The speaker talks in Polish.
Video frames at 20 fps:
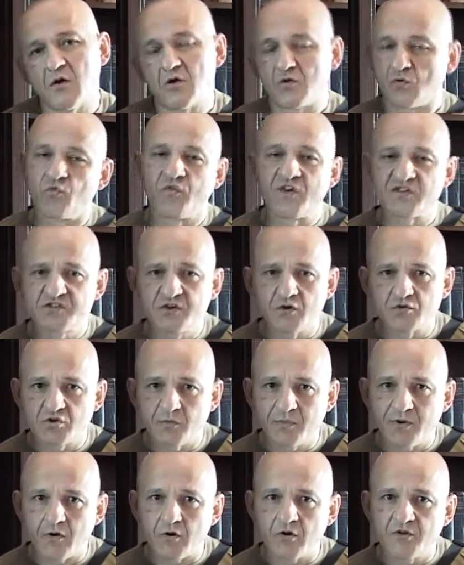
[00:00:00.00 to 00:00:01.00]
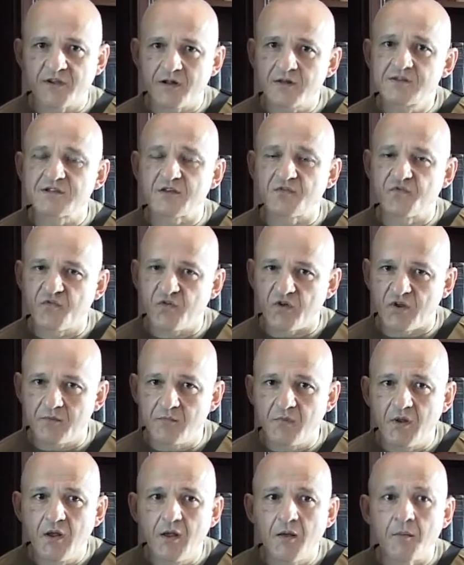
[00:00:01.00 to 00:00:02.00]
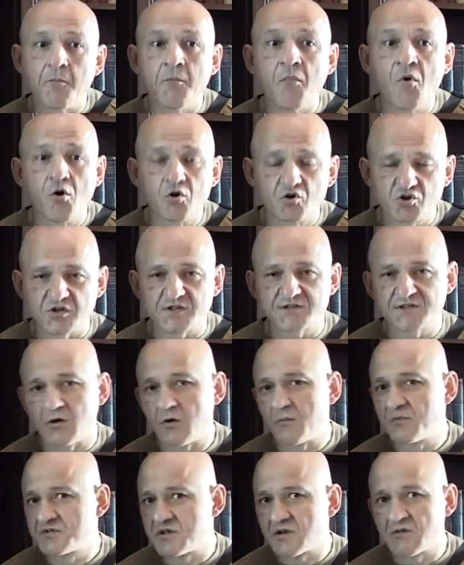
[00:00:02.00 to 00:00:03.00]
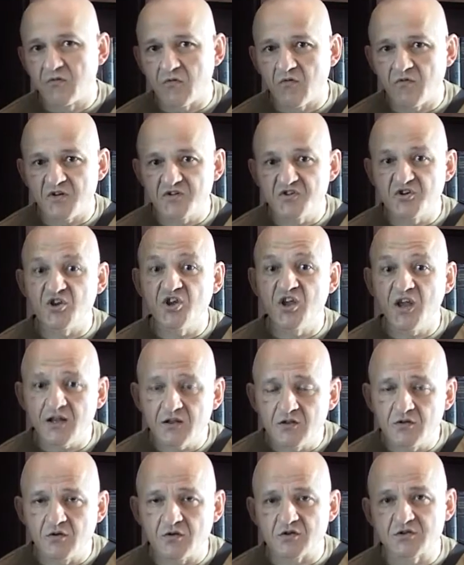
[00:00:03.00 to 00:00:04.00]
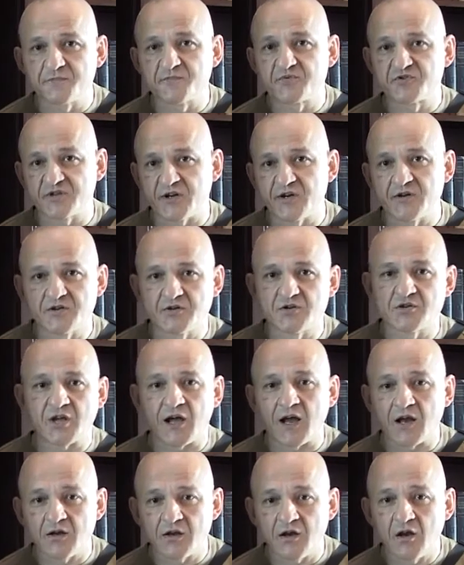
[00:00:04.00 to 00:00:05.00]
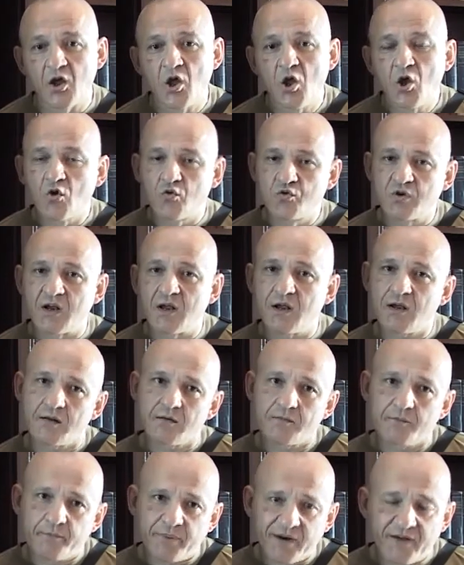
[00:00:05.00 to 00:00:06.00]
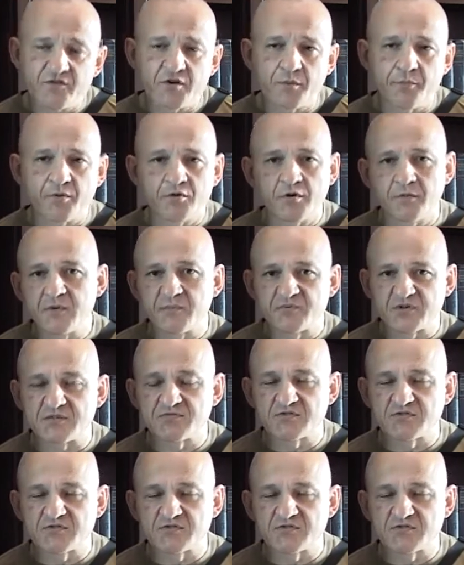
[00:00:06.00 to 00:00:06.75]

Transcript: e, uważnie osoba oglądająca film może zaobserwować jedno z przejść tajnych, które prawdopodobnie